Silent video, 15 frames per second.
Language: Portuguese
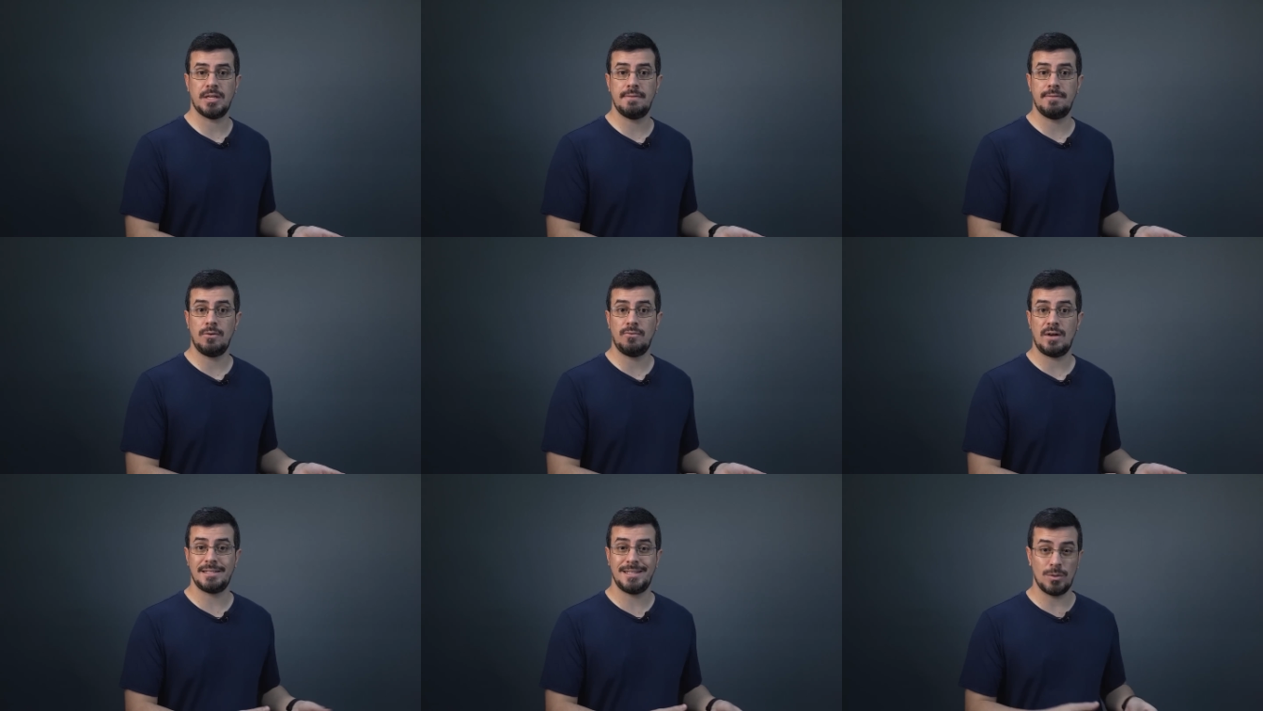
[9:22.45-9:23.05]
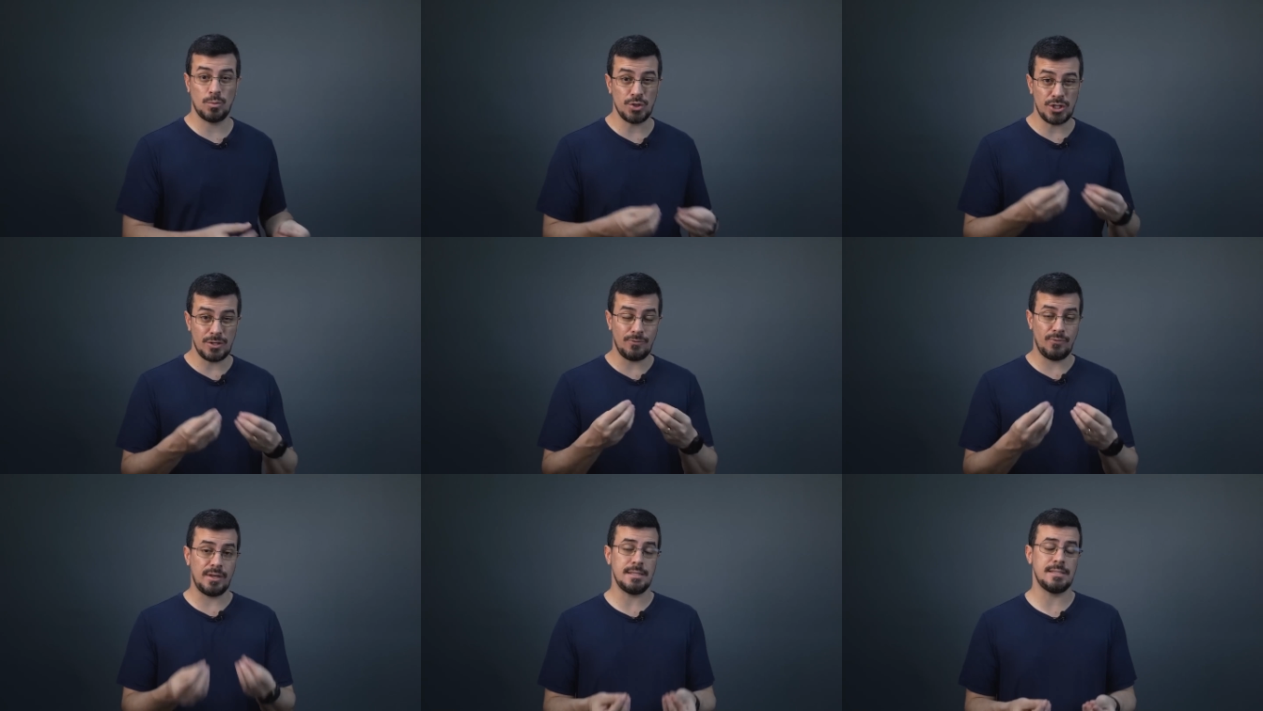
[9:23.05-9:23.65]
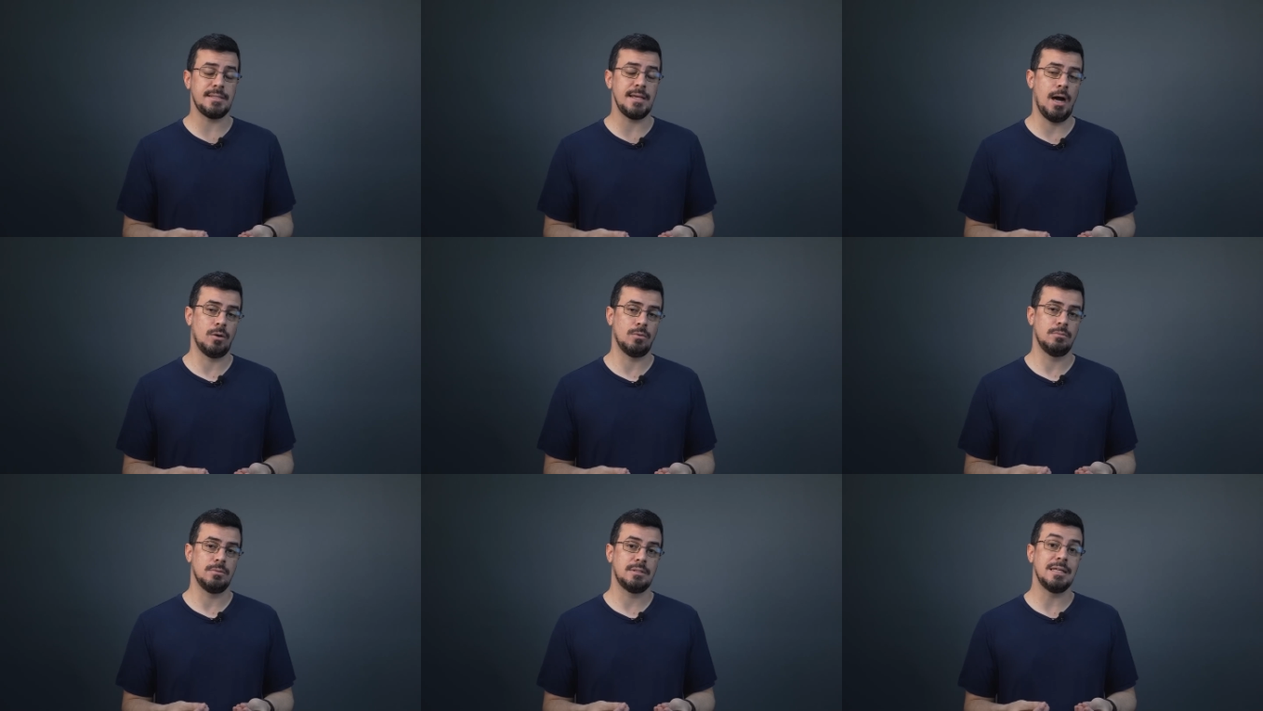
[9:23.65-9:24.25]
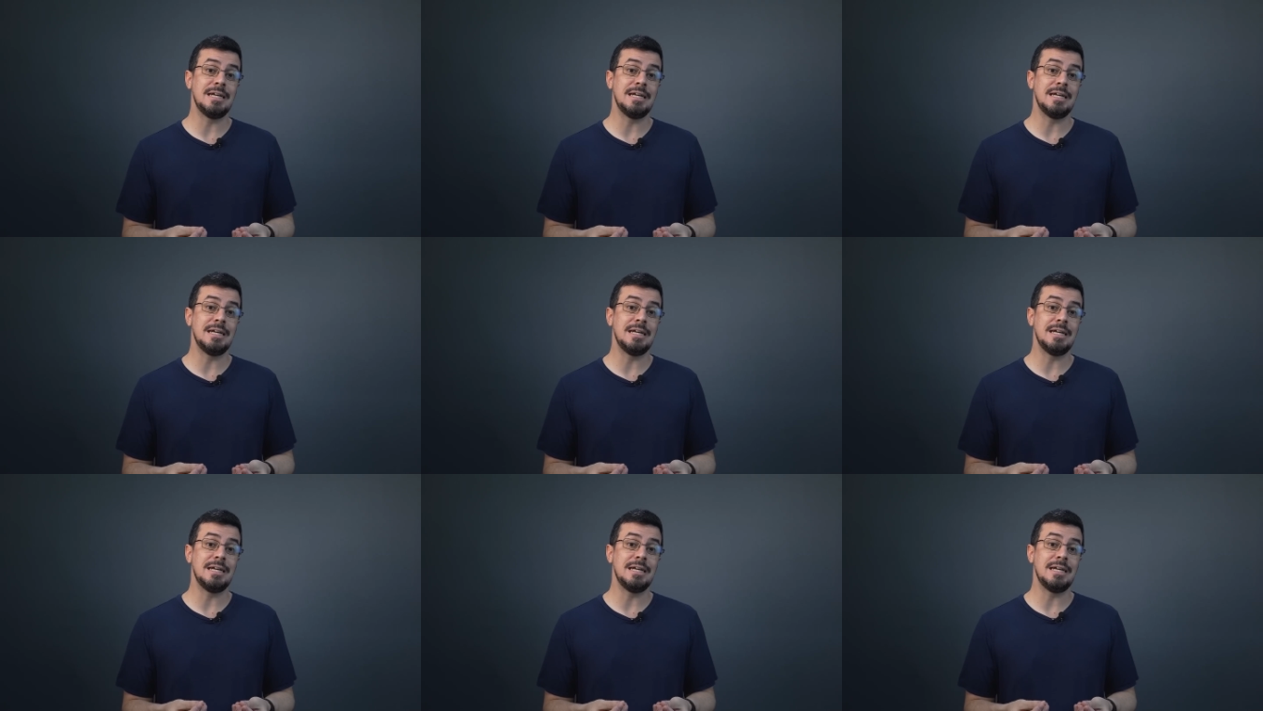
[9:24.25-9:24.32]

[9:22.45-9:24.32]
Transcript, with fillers: que vão fazer um diferencial,